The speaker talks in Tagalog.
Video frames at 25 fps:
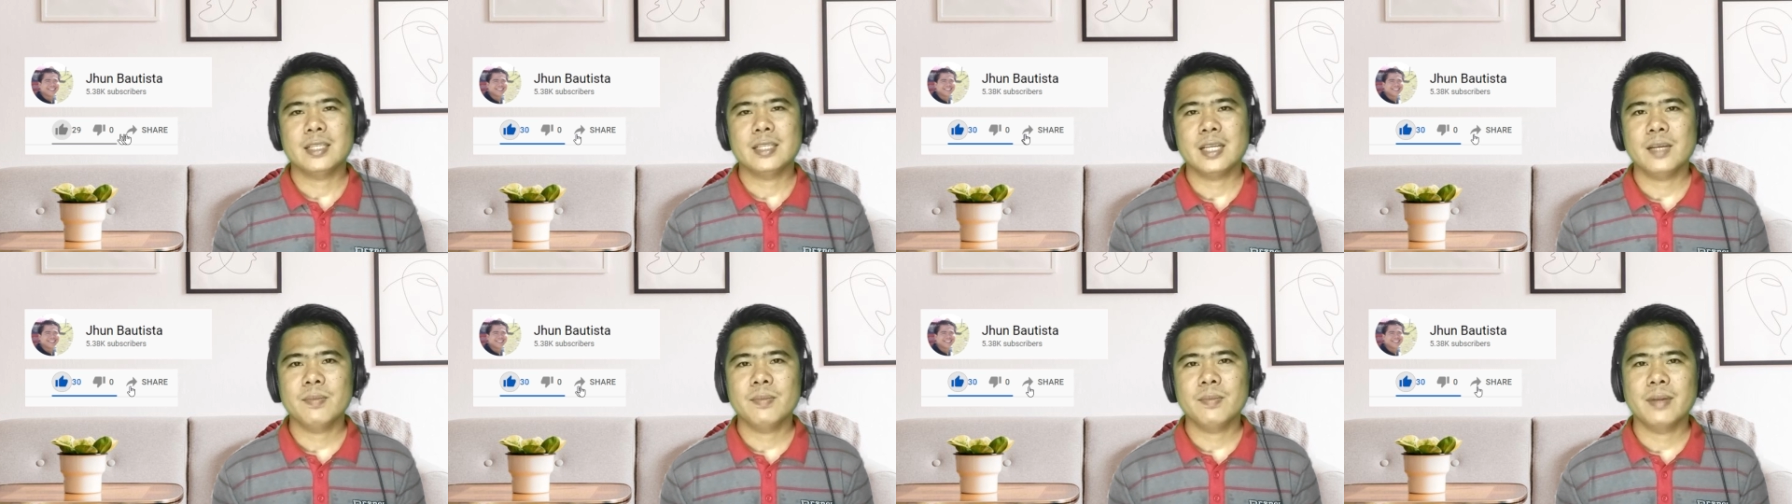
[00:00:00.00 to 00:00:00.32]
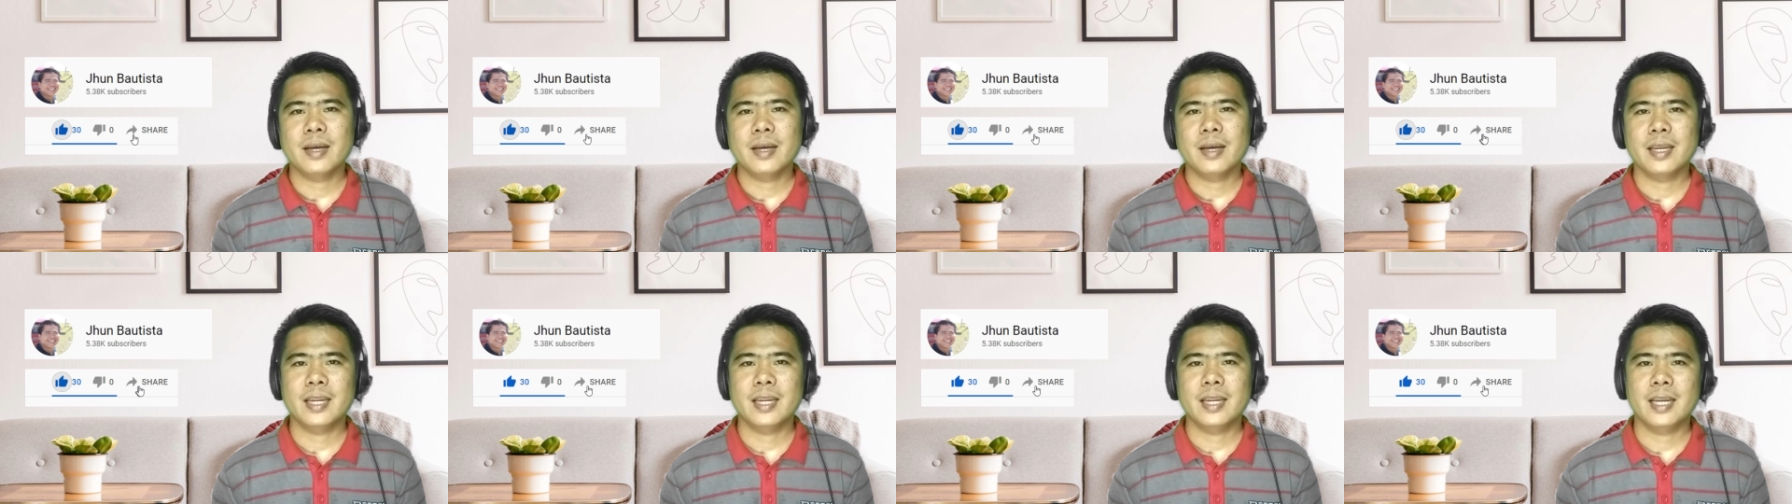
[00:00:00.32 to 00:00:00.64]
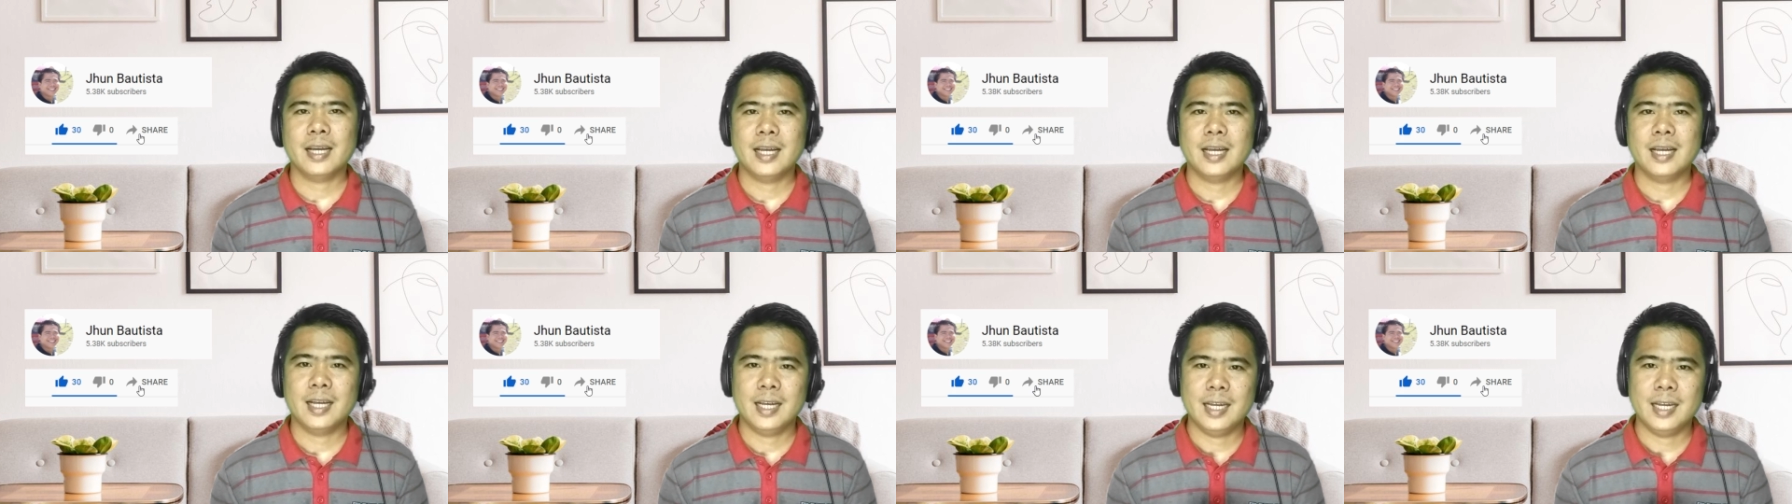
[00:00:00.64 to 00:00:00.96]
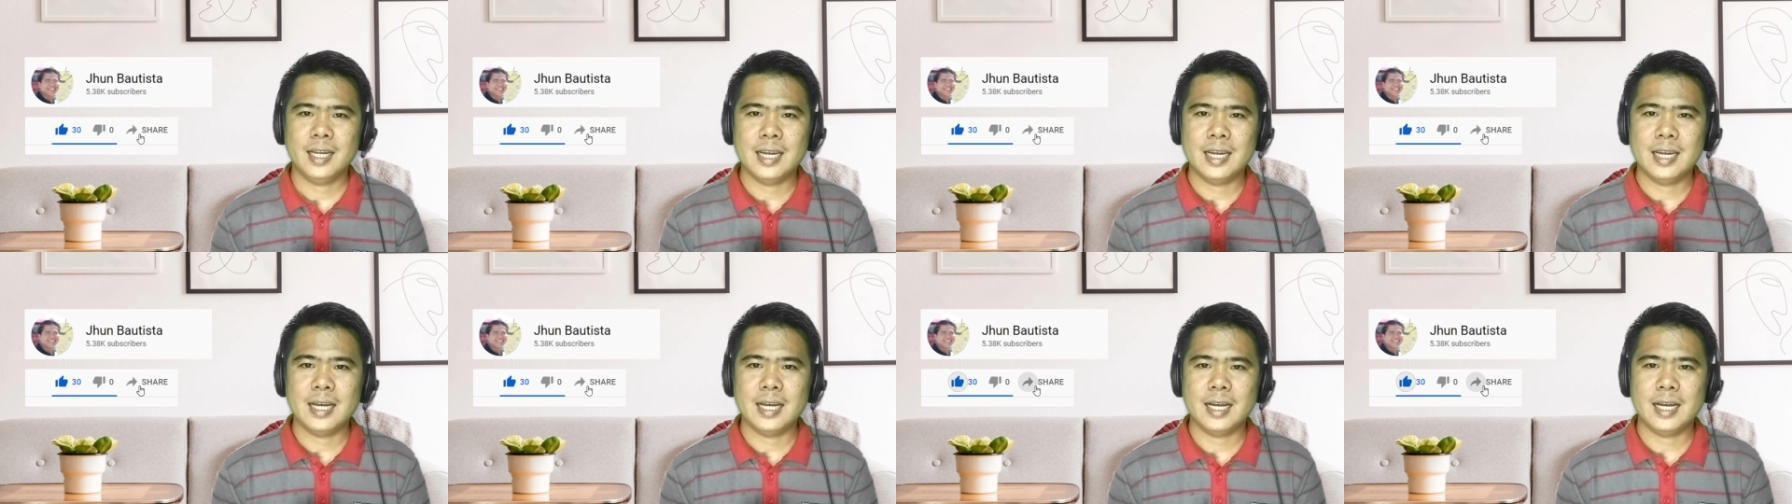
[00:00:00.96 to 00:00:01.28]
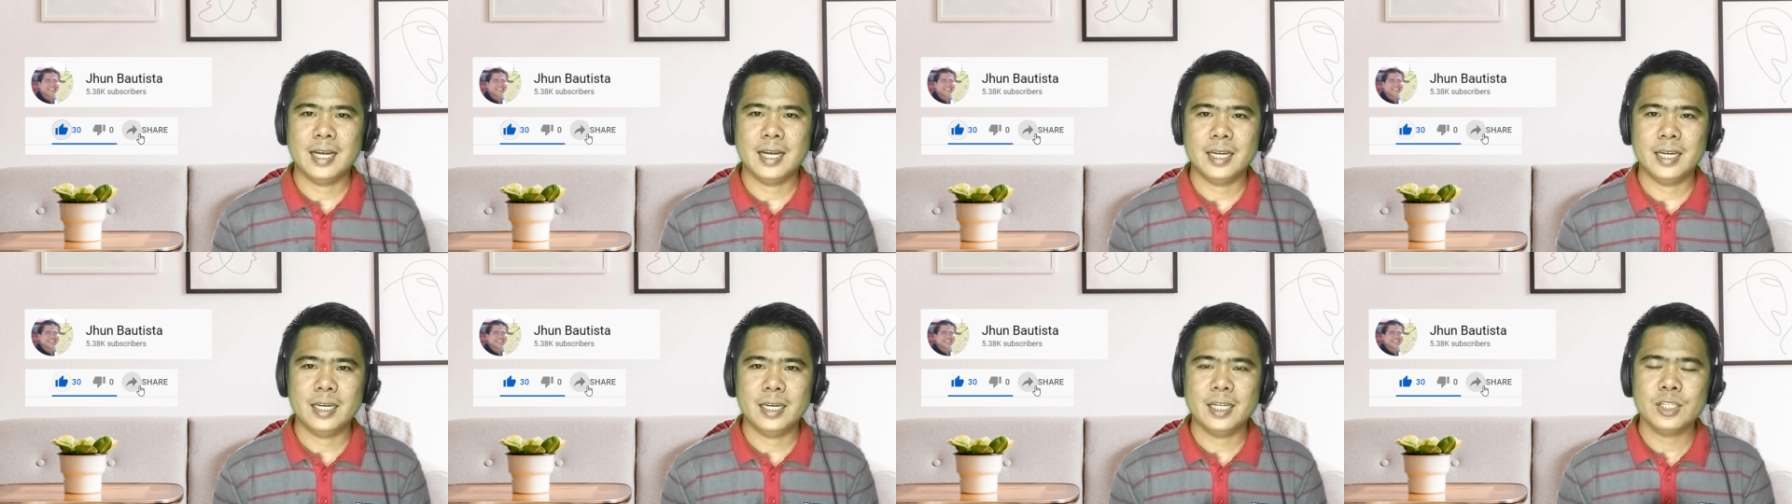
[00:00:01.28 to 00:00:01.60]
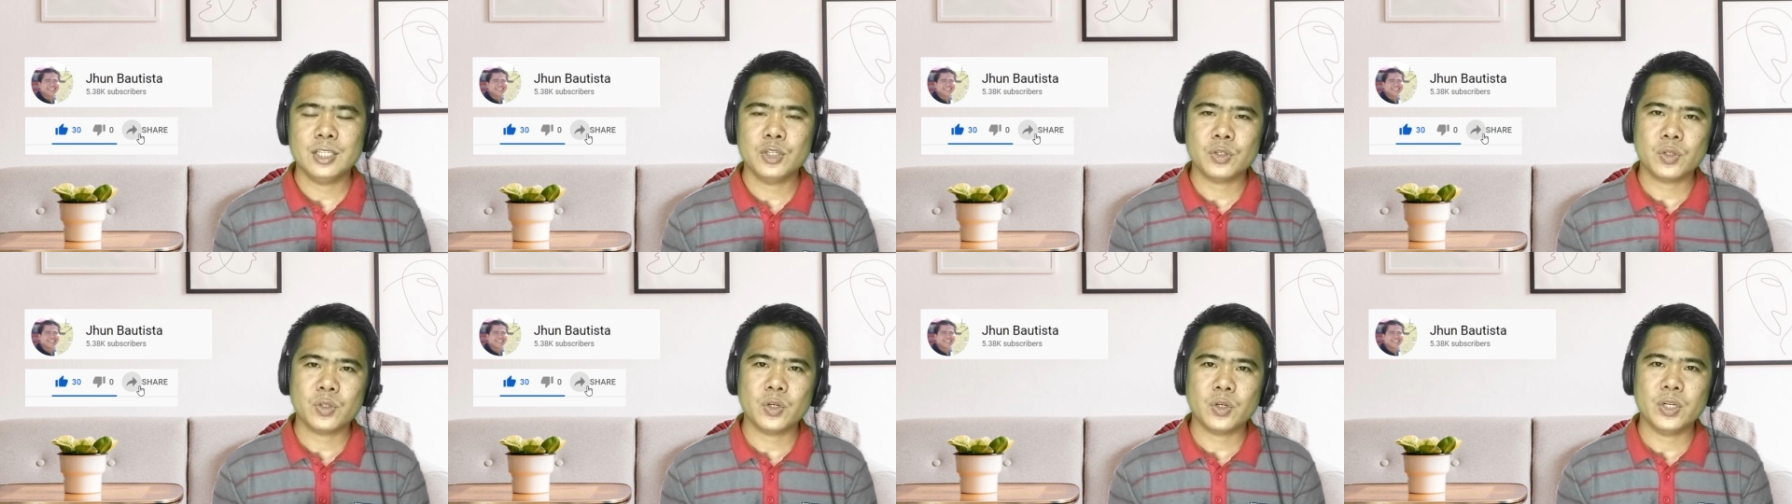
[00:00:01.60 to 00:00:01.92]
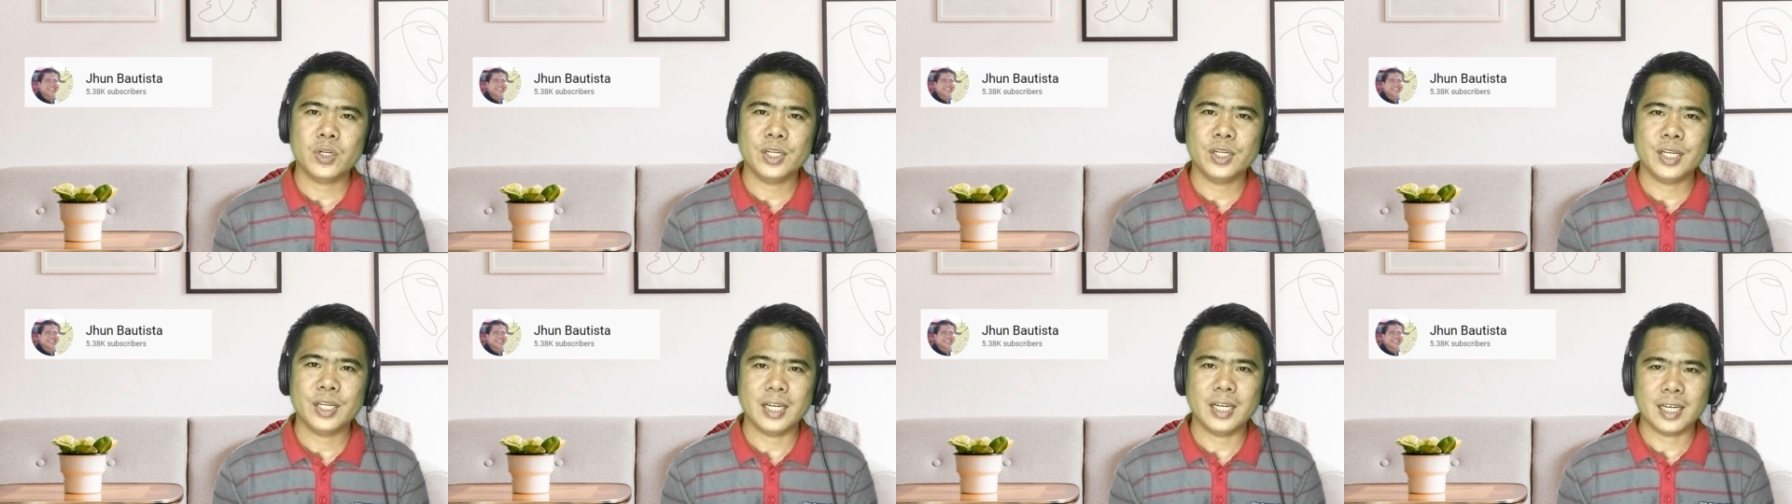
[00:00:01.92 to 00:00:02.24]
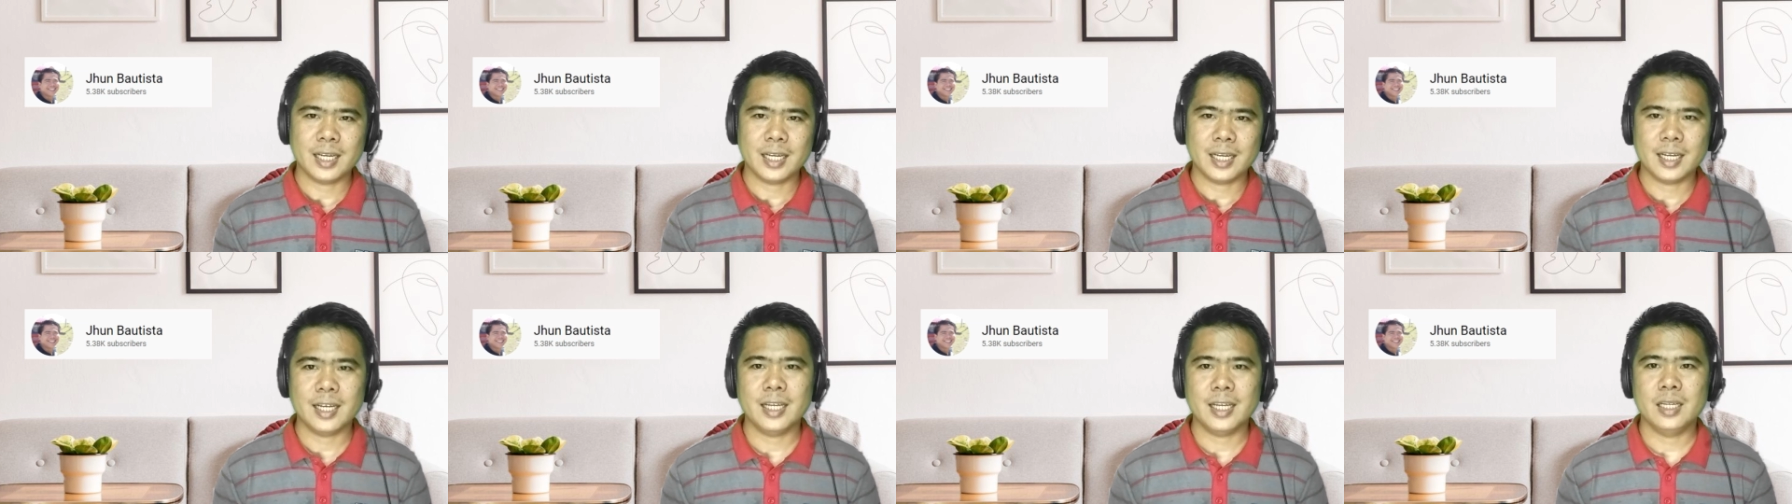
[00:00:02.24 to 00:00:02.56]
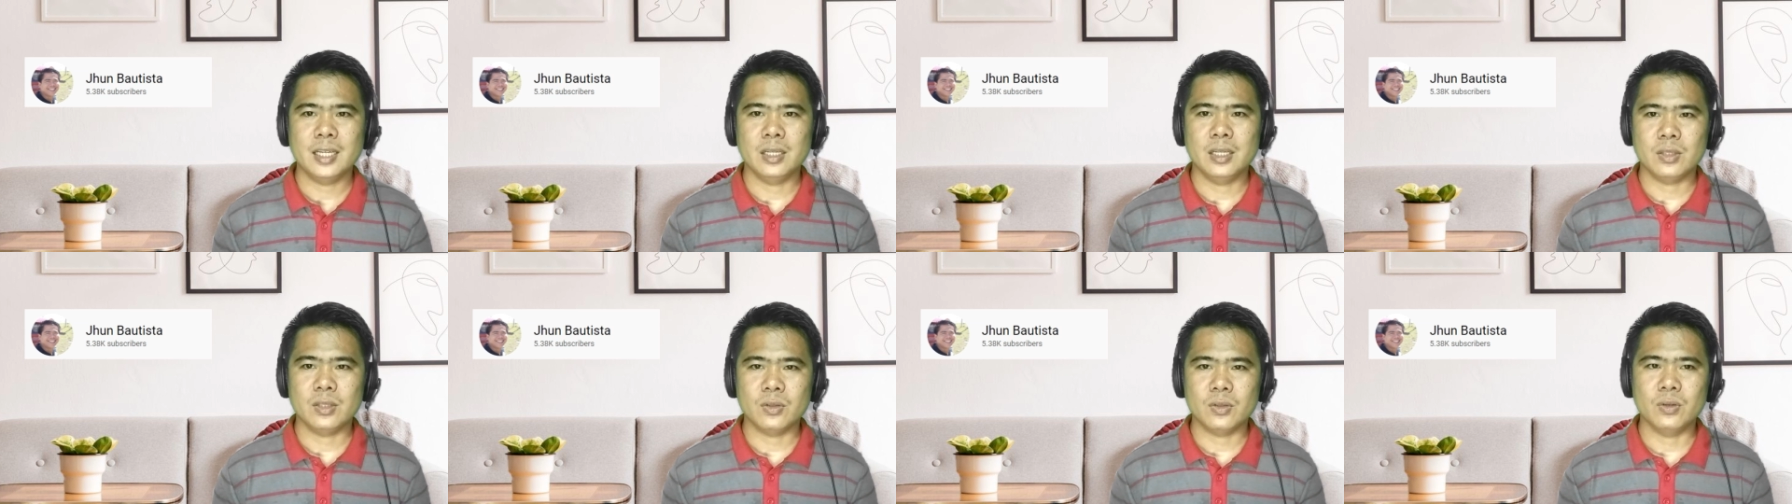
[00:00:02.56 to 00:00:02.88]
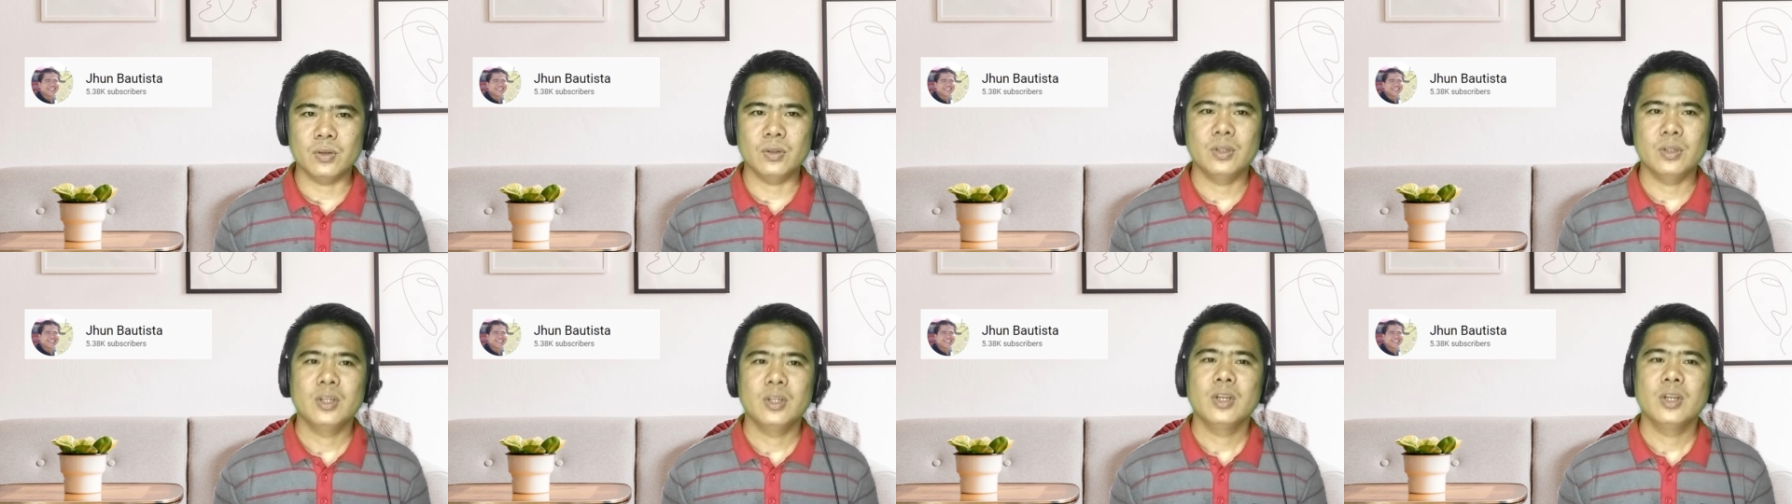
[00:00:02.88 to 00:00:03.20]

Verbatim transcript: sa iba na nangangailangan ng tutorial kagaya nito.